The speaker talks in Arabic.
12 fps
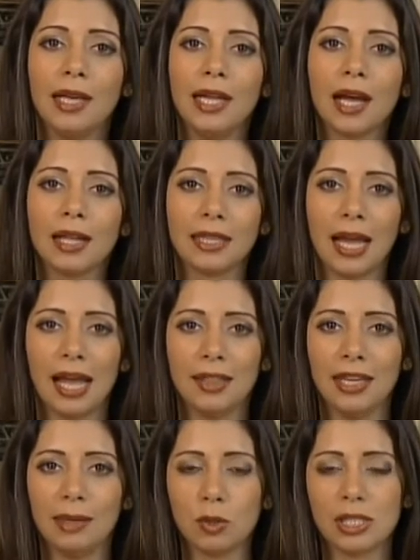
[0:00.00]
لقطع
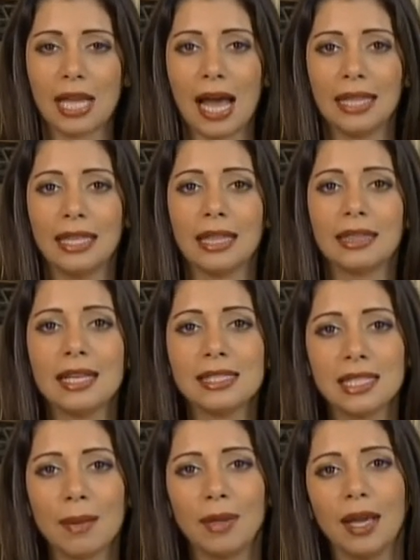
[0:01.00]
هذه المساعدات
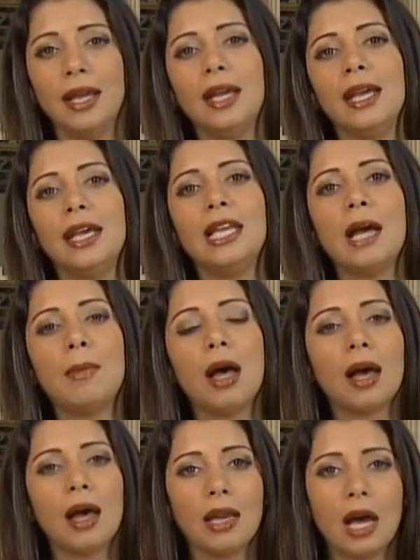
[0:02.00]
نستمع إلى
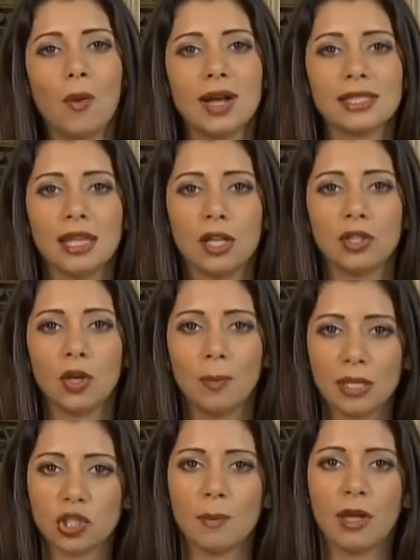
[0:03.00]
ما قاله السناتور
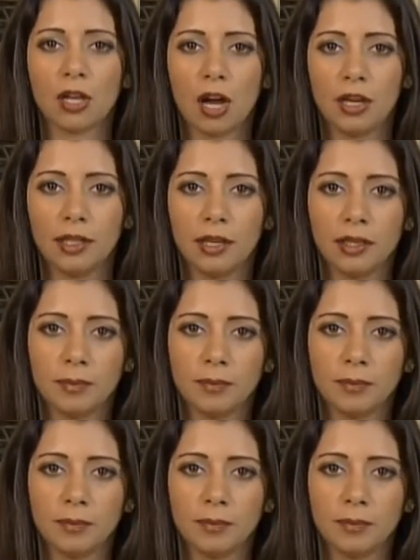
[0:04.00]
الأكبر بنجامين كاردن